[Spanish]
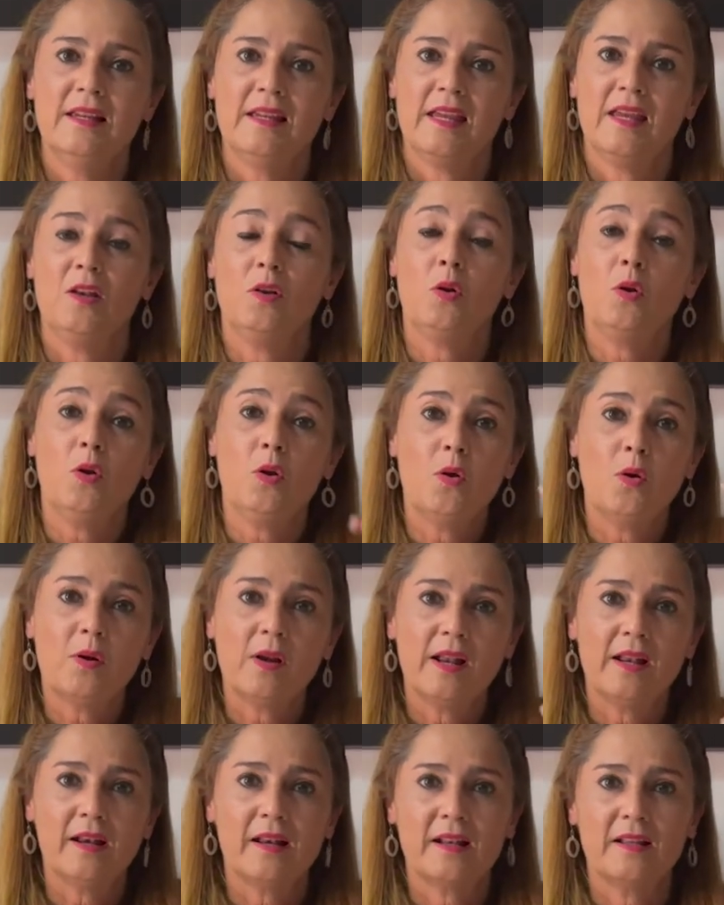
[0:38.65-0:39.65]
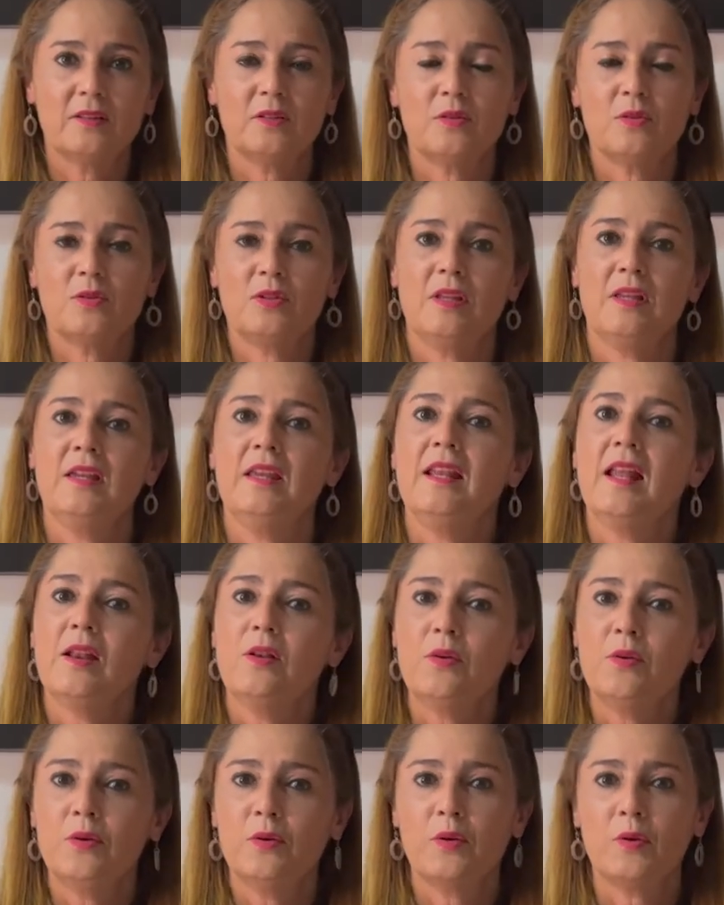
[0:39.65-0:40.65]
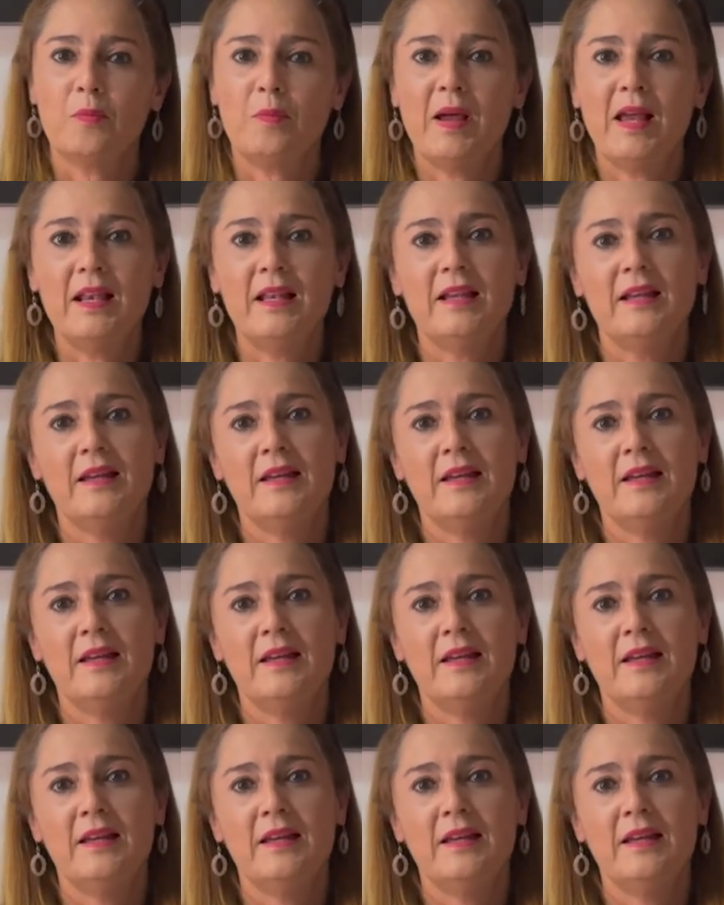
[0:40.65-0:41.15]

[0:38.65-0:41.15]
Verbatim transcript: que nos logran retroceder a lo normal?